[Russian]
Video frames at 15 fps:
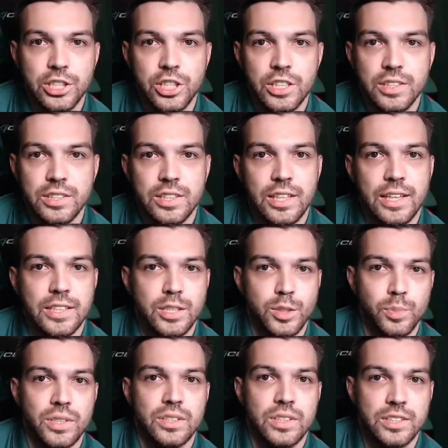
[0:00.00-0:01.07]
из
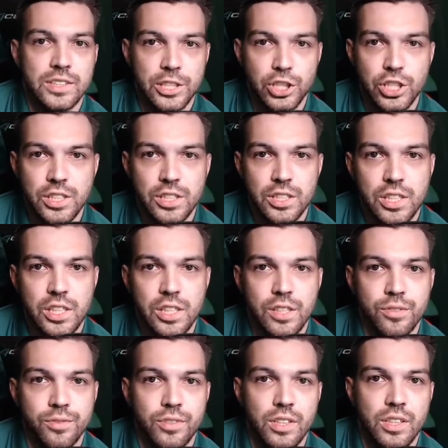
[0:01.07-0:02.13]
спин
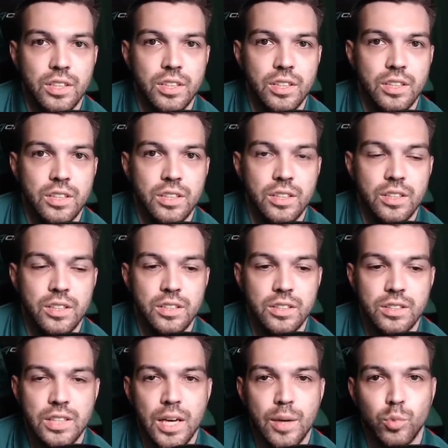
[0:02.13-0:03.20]
защитников, и
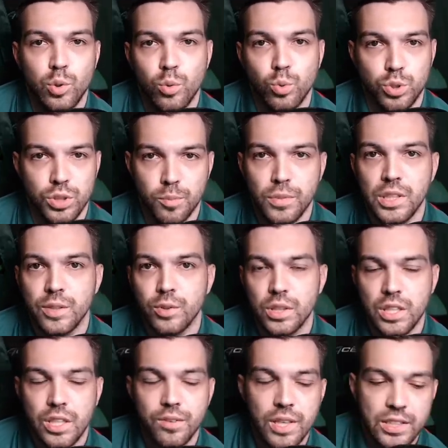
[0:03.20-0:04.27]
там нужно было его
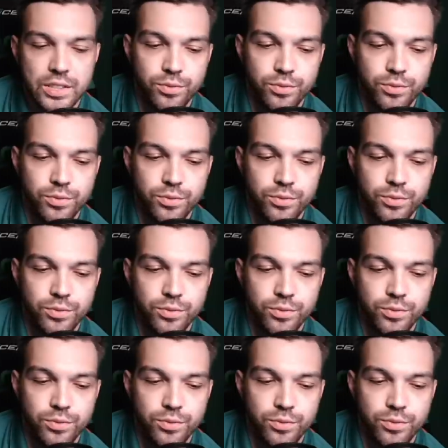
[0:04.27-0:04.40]
накрывать.